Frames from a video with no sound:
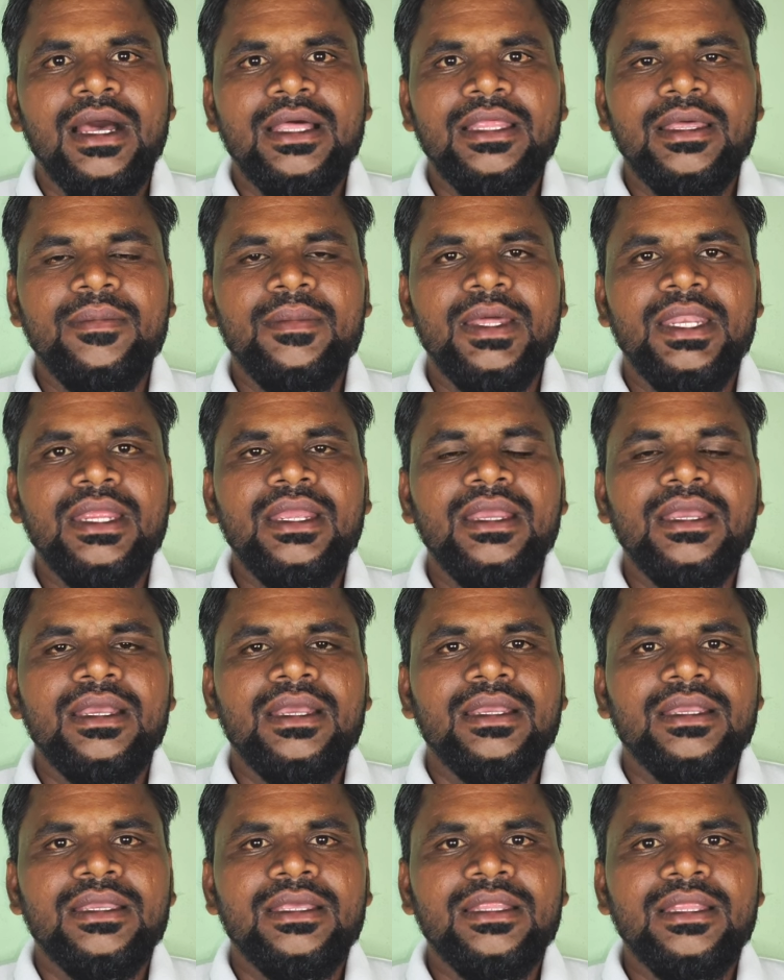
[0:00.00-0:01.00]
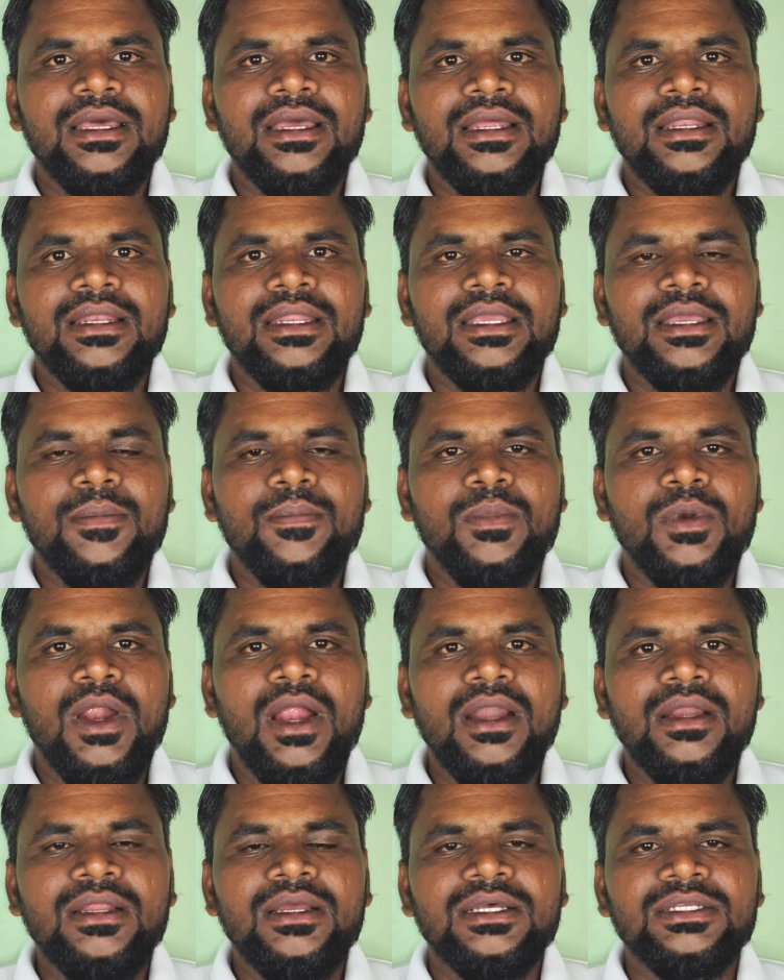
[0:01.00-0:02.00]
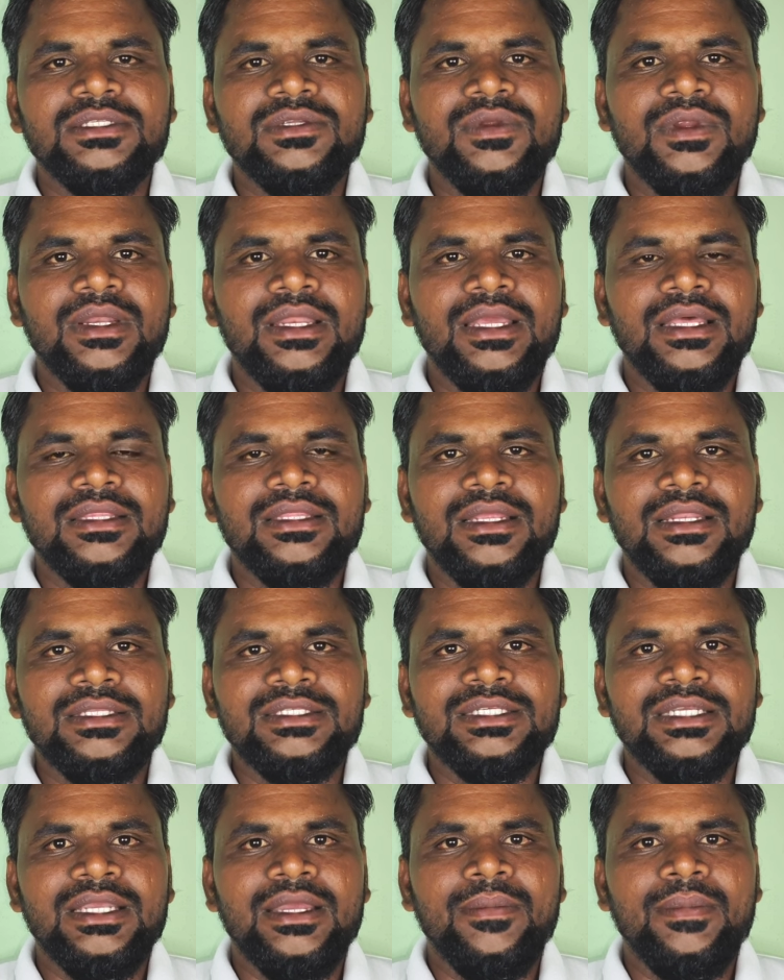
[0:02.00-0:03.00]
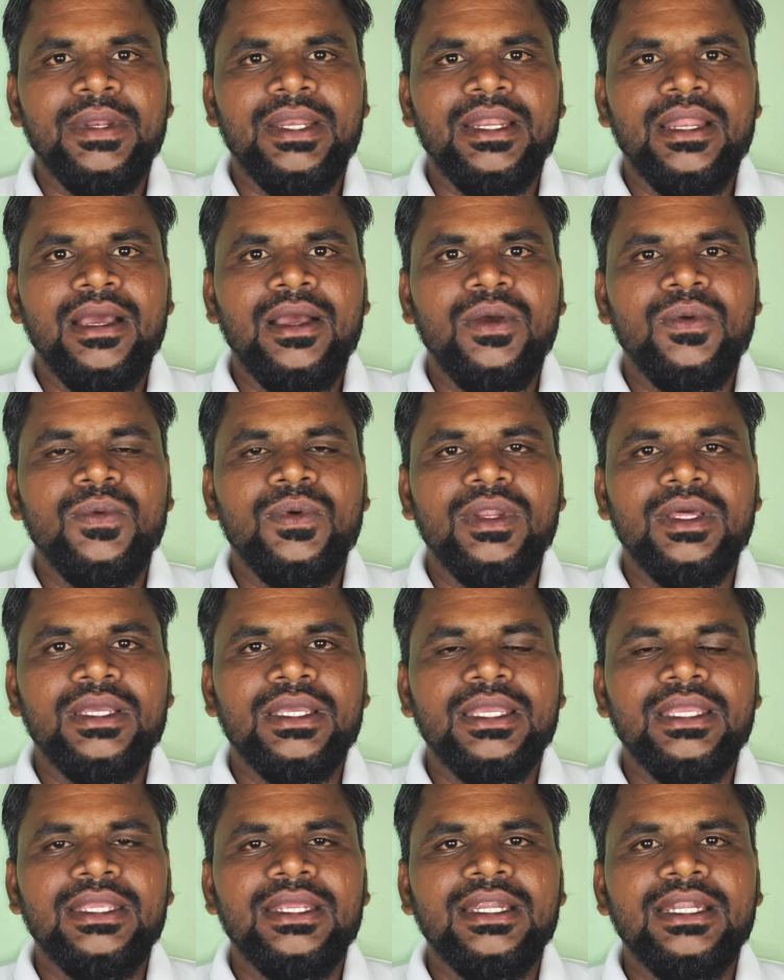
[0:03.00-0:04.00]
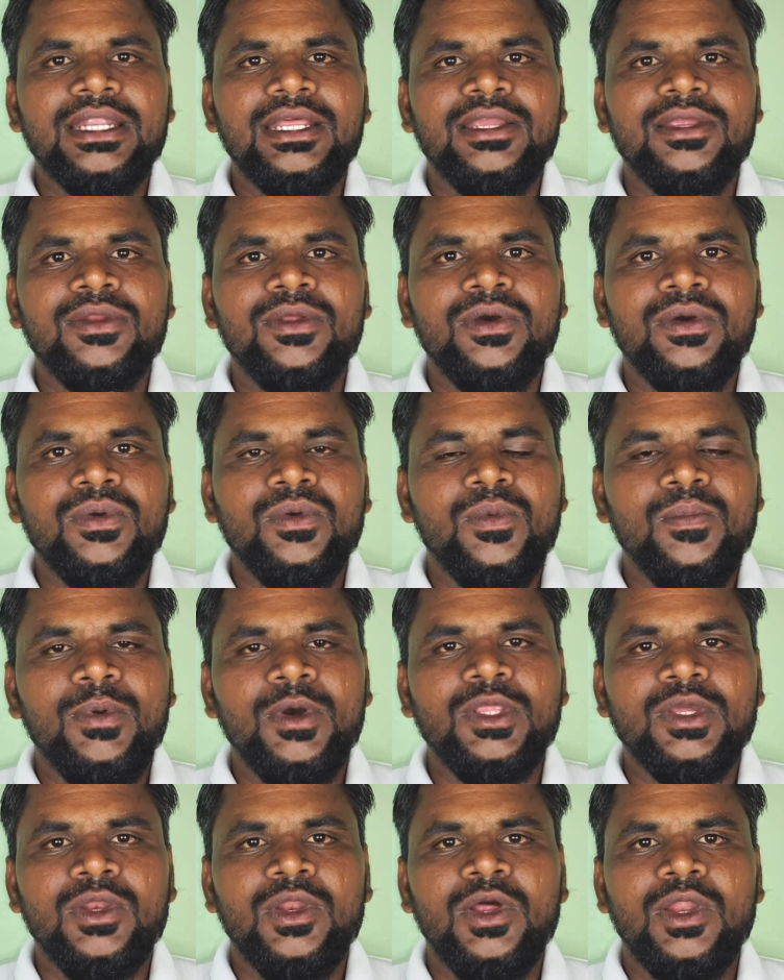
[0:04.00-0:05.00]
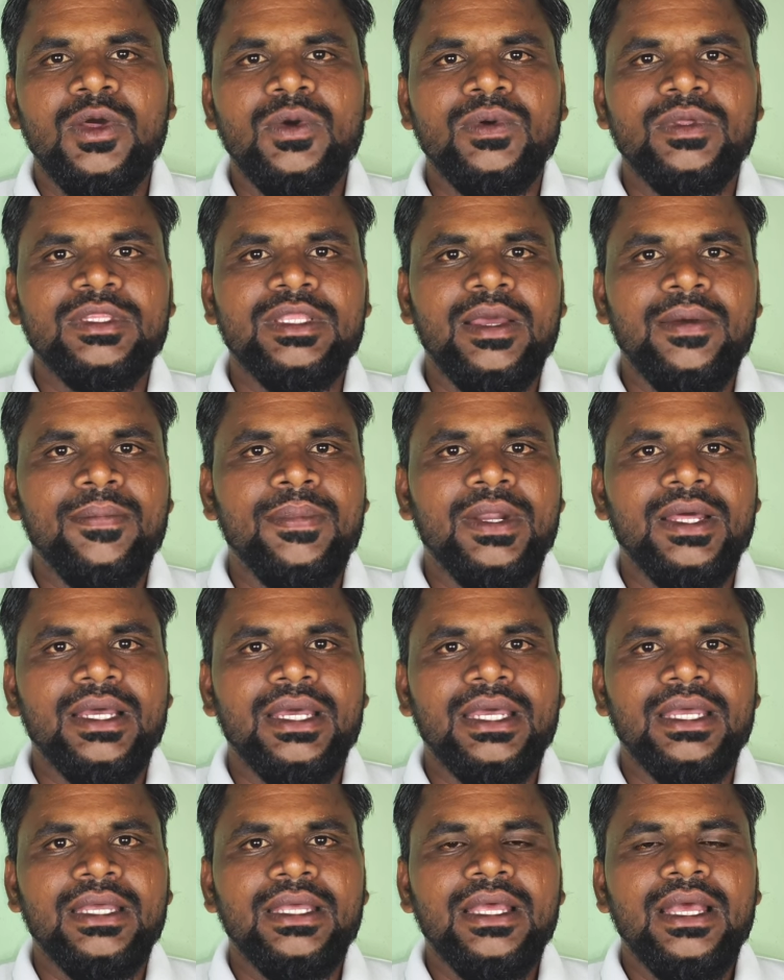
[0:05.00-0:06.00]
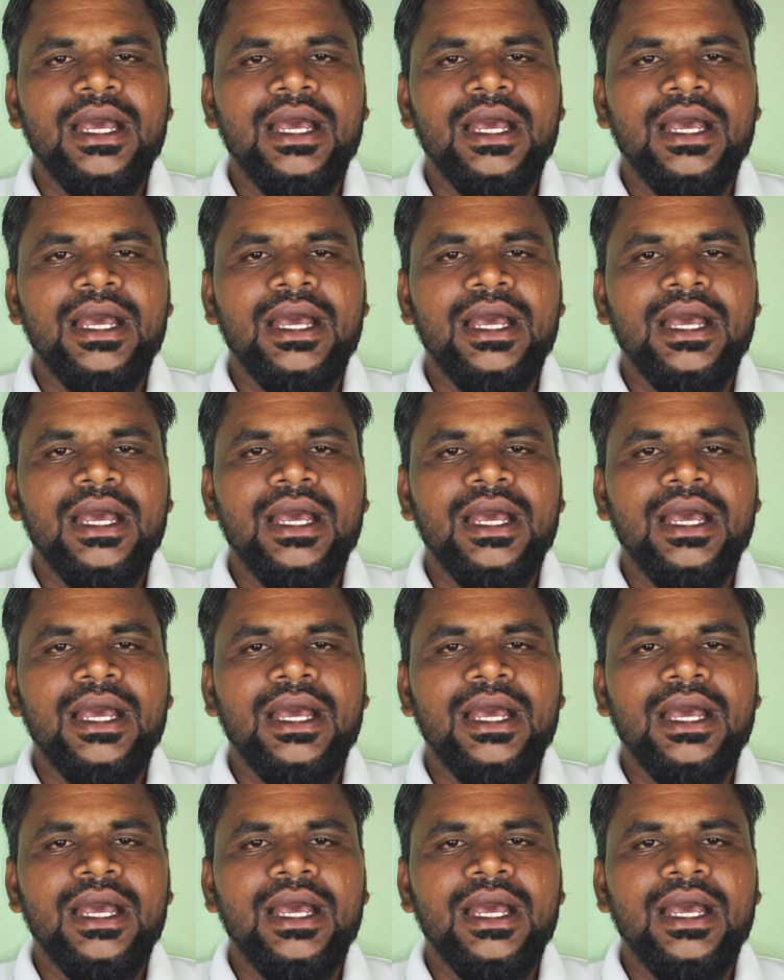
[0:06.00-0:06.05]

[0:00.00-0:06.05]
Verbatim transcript: அதே மாதிரி இதை நீங்கள் ப்ராட்காஸ்ட் வழியாக தெளிச்சிங்க அப்படின்னா உங்களுக்கு எட்டு கிலோ ஒம்பது கிலோ அளவுக்கு தேவைப்படுங்க